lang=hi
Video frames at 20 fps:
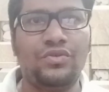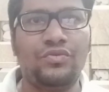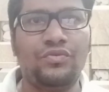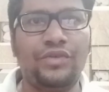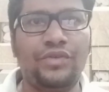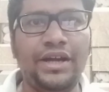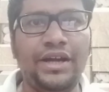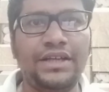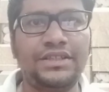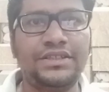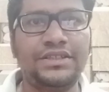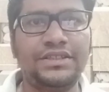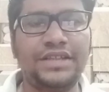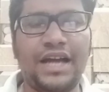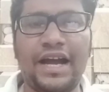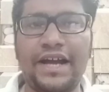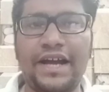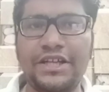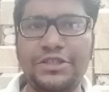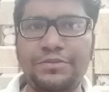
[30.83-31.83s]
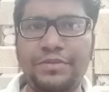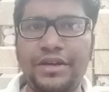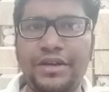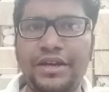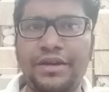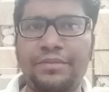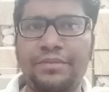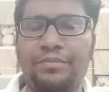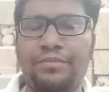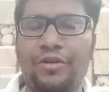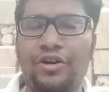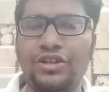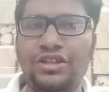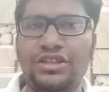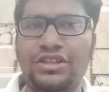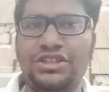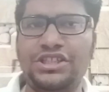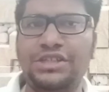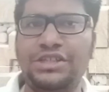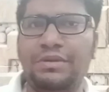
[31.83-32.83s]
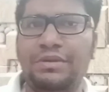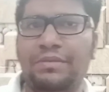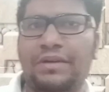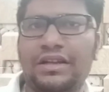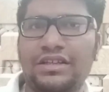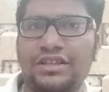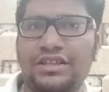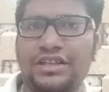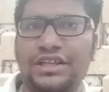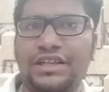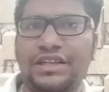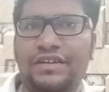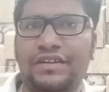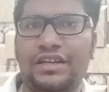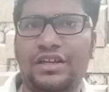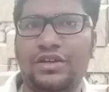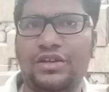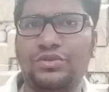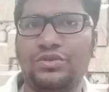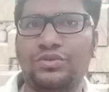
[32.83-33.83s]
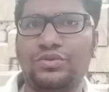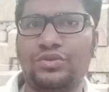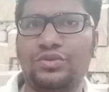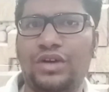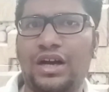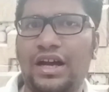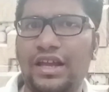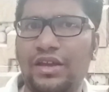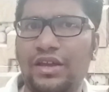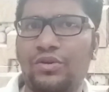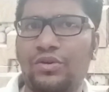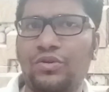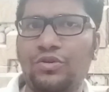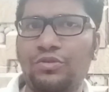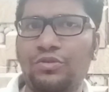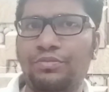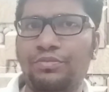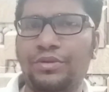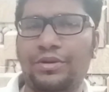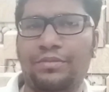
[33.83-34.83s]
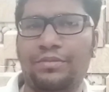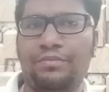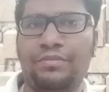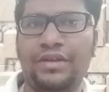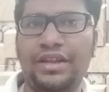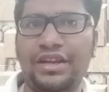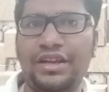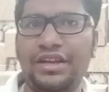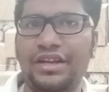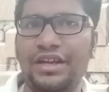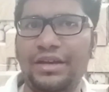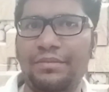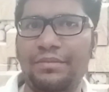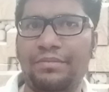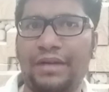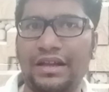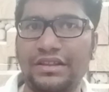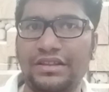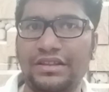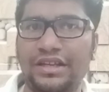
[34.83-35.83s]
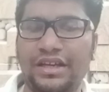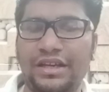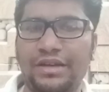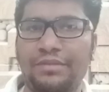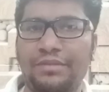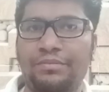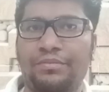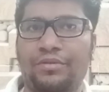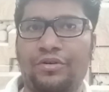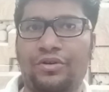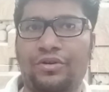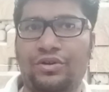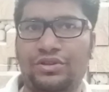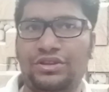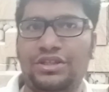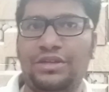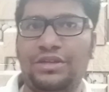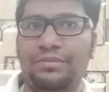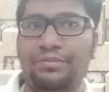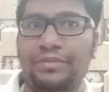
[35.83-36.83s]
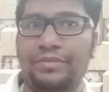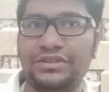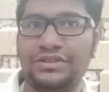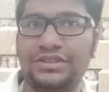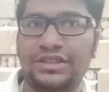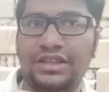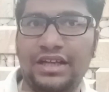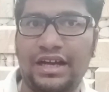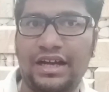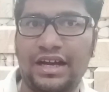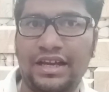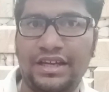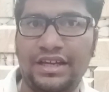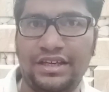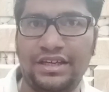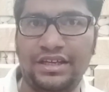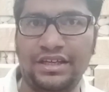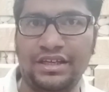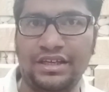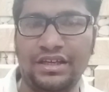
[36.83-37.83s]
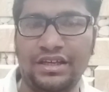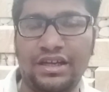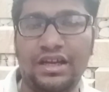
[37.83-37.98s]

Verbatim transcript: फ्रेंड्स आज मैं बहुत अच्छी में बात करने वाला हूँ आई होप मेरी नई बातें बहुत ही पसंद आएगी